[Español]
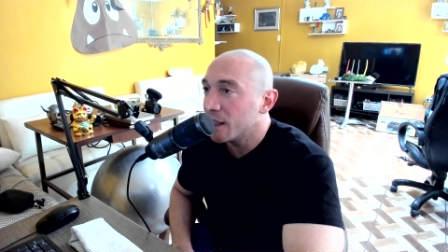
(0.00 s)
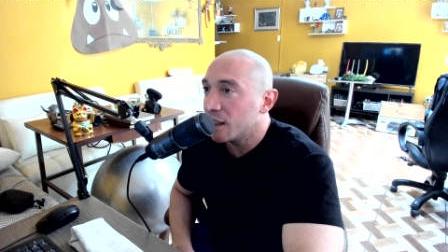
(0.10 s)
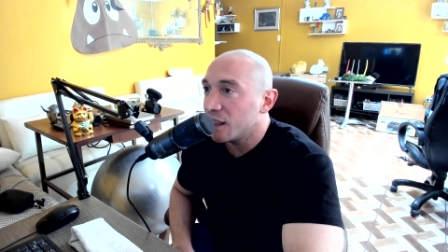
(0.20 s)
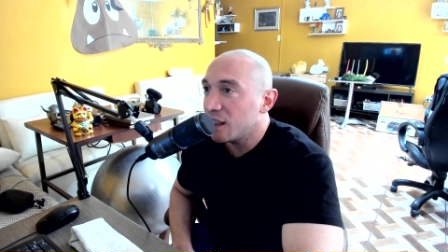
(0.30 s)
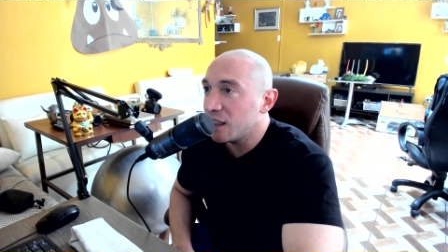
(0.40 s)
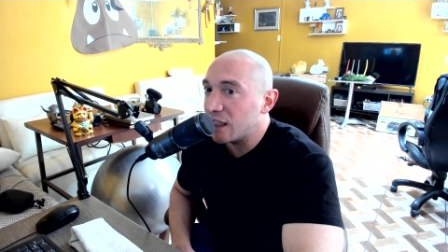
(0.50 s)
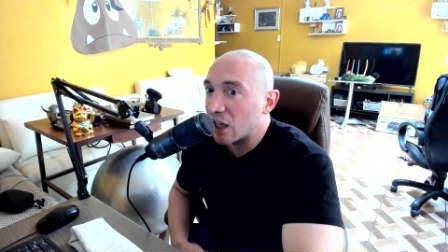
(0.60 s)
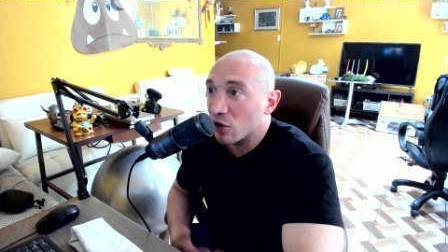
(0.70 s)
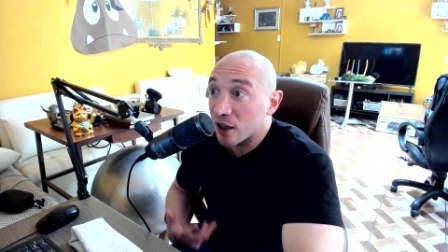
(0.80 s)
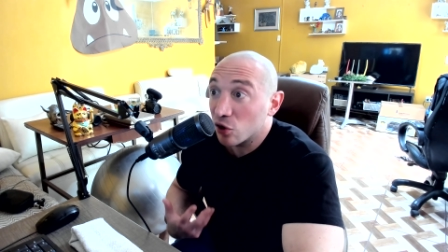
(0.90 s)
y, a
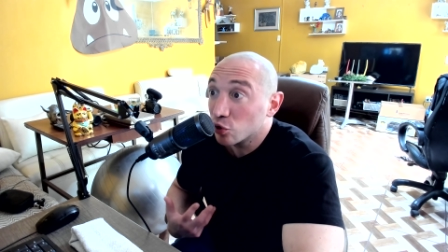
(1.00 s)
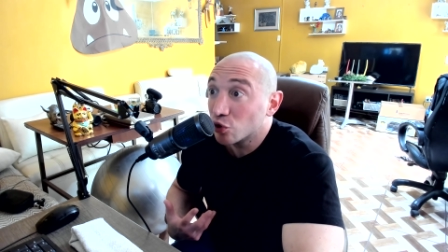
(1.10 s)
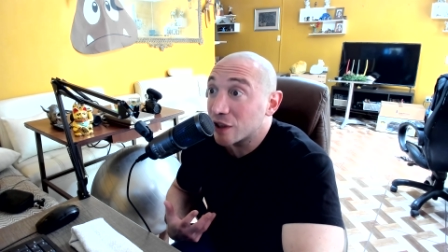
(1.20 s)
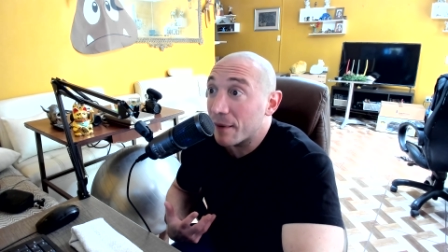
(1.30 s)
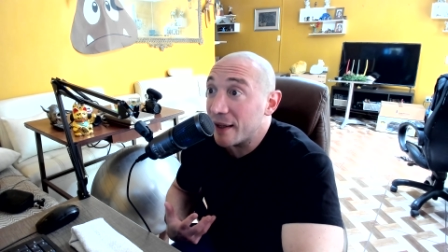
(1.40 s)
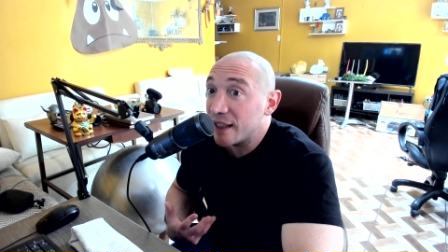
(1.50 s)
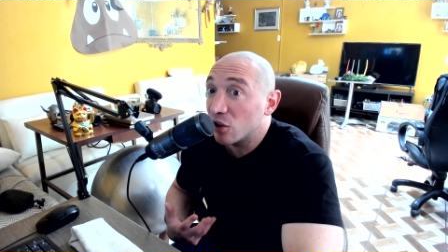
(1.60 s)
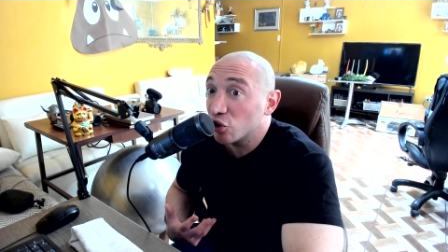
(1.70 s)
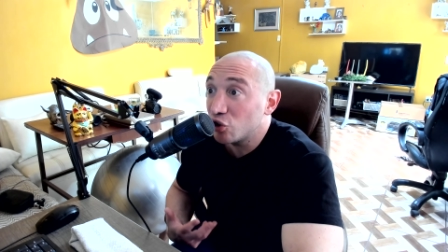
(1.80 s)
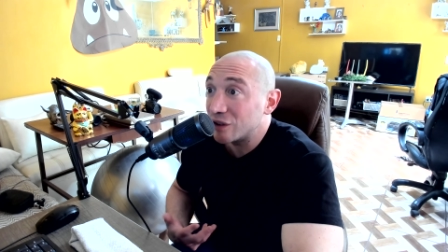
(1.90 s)
los que nos gustaba el
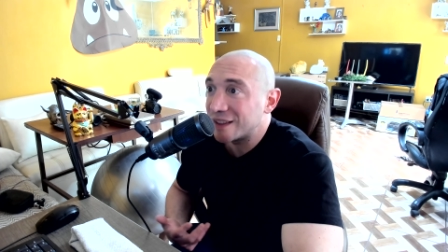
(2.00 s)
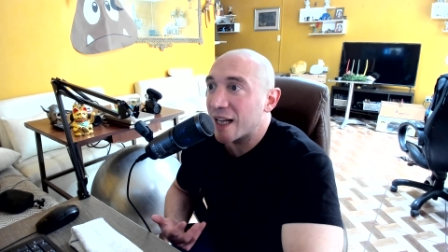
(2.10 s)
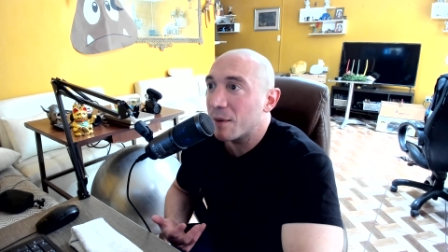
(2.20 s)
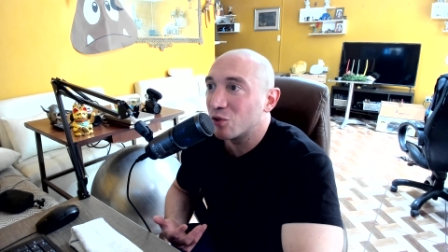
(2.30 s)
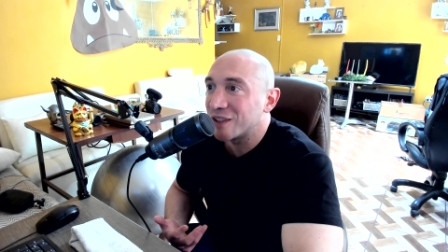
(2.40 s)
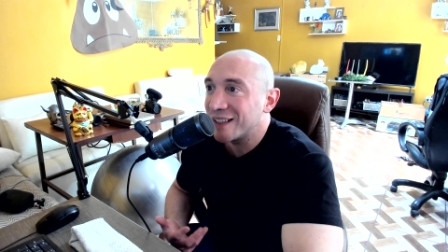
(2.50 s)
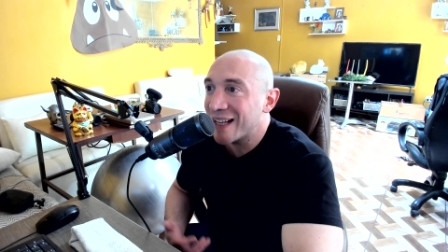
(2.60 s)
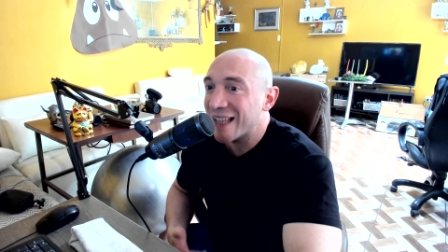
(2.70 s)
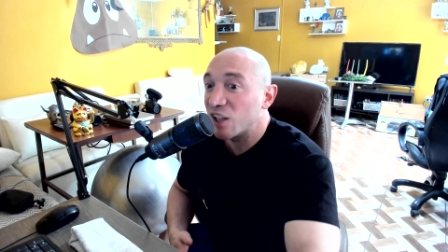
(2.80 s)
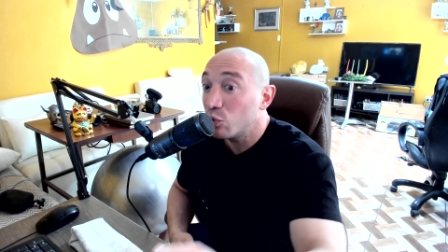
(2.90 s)
negocio estábamos en nada.